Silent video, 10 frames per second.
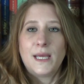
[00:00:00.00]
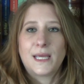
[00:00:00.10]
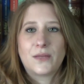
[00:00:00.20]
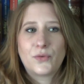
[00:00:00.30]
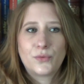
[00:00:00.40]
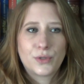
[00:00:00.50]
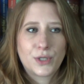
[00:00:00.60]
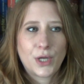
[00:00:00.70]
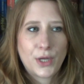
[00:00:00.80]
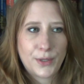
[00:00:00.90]
Et
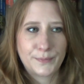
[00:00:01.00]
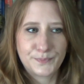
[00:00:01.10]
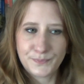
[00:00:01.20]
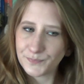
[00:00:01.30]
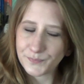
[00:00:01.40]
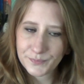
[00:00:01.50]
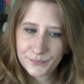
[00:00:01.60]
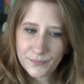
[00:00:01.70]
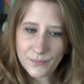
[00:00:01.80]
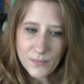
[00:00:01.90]
donc, euh,
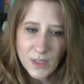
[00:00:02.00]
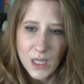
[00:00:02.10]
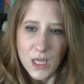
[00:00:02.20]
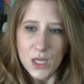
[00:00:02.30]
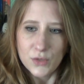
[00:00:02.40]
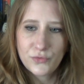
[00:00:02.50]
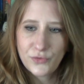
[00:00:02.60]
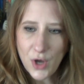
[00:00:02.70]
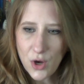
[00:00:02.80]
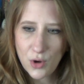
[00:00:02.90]

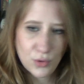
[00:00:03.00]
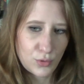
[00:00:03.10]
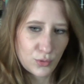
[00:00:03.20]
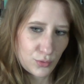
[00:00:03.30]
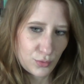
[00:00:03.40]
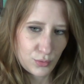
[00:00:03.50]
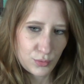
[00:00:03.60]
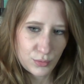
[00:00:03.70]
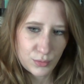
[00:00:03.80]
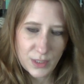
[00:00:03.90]
dans
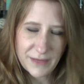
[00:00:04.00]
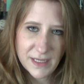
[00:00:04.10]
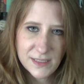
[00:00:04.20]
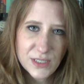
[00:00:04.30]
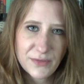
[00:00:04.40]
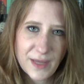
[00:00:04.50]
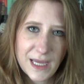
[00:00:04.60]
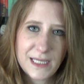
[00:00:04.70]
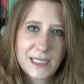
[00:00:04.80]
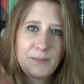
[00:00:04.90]
le, la version des
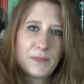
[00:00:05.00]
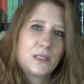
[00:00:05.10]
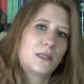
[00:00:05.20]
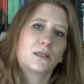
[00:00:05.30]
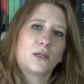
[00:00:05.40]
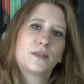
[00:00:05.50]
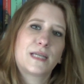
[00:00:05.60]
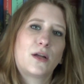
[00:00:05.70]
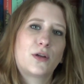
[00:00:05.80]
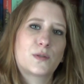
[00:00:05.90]
frères Grimm, quand
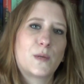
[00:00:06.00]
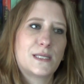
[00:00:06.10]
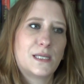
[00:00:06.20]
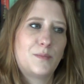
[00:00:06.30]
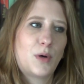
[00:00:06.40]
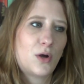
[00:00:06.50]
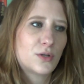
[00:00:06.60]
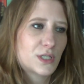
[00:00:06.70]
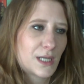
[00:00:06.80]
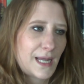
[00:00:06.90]
elle reçoit cette
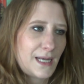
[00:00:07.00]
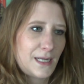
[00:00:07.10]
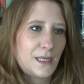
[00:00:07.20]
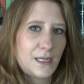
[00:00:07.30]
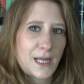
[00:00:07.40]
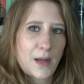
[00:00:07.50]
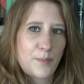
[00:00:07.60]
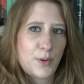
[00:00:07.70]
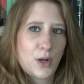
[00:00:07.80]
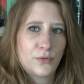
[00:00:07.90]
branche, elle la
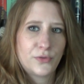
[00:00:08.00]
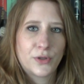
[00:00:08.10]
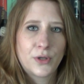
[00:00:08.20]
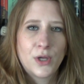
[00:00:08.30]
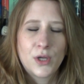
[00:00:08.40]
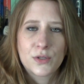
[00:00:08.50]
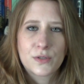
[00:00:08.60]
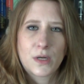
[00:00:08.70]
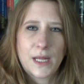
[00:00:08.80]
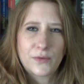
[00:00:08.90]
plante
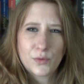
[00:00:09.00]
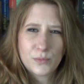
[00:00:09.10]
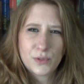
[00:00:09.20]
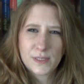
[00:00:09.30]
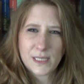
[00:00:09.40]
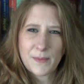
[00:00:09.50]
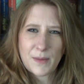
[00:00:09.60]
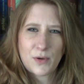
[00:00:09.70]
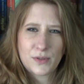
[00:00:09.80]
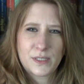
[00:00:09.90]
sur la tombe de sa
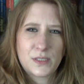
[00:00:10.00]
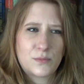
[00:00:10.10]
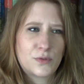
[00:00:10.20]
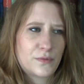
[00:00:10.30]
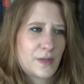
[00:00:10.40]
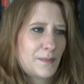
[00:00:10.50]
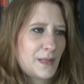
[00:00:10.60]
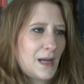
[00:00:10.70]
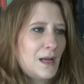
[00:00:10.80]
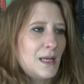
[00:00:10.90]
maman, si je me souviens
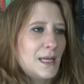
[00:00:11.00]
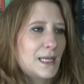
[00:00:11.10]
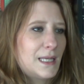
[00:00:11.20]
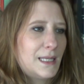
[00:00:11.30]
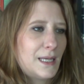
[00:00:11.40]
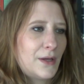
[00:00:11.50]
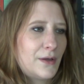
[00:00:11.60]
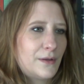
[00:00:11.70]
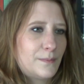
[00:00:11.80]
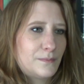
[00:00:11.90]
bien. Et
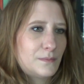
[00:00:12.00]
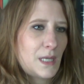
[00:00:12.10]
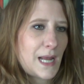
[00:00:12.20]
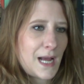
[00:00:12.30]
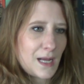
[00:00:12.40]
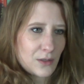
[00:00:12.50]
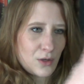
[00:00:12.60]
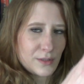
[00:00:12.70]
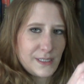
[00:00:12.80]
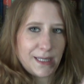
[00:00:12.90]
euh, là
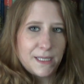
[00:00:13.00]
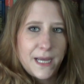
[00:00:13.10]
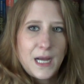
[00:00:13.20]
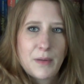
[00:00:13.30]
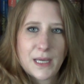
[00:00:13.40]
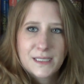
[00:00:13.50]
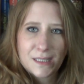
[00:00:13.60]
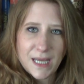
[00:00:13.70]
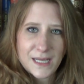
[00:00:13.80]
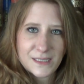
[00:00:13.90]
grandit un arbre, et
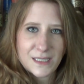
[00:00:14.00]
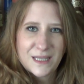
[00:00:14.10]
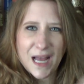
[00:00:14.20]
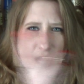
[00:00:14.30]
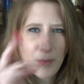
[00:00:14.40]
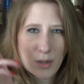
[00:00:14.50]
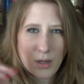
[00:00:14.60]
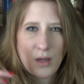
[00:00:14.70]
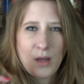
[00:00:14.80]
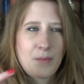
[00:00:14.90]
c'est à cet
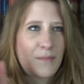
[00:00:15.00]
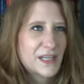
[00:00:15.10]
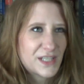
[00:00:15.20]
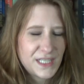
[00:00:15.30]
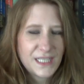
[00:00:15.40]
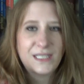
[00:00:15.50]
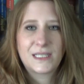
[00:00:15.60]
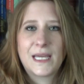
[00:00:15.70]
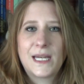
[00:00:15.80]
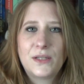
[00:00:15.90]
arbre magique
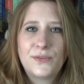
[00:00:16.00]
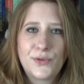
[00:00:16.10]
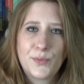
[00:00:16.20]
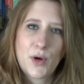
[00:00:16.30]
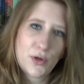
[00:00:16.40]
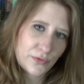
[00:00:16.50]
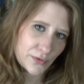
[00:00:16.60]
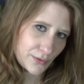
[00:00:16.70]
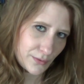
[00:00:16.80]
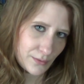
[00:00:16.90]
qu'elle demande
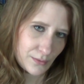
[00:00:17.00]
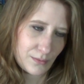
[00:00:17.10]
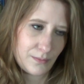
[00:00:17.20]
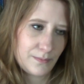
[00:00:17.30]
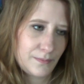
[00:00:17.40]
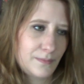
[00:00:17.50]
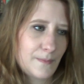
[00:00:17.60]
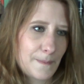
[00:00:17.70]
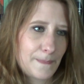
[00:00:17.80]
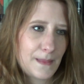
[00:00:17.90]
euh,
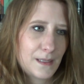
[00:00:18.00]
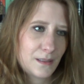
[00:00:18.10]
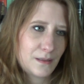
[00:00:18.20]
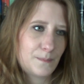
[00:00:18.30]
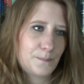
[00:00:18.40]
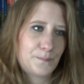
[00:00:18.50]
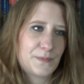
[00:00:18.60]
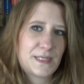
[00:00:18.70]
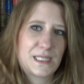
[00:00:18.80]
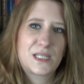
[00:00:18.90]

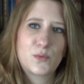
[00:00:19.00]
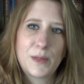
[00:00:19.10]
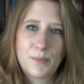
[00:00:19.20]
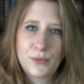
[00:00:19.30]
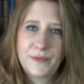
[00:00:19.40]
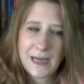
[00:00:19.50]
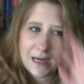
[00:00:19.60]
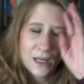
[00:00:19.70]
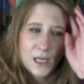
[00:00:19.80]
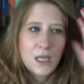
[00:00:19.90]
ses souhaits plus
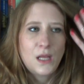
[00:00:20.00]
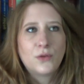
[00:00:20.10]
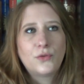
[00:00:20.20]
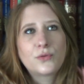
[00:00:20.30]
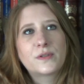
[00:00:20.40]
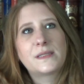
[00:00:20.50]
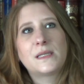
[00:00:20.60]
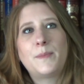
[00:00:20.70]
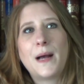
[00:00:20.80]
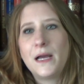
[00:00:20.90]
tard. Donc
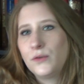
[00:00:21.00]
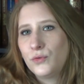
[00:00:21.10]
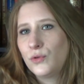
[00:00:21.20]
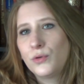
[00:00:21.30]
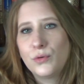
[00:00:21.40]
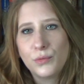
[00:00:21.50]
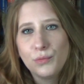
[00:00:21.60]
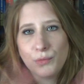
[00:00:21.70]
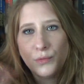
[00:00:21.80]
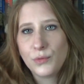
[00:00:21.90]
c'est pas une,
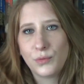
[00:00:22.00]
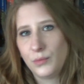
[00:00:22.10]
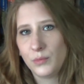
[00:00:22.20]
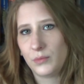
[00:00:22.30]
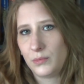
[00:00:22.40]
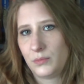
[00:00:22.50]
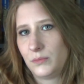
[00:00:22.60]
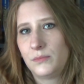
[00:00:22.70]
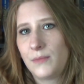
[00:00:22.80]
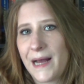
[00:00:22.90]
une
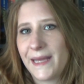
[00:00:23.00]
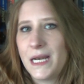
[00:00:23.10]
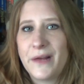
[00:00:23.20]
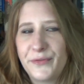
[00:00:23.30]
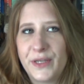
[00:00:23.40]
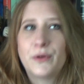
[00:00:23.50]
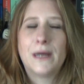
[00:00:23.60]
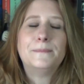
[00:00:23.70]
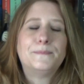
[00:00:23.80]
marraine la fée, quoi.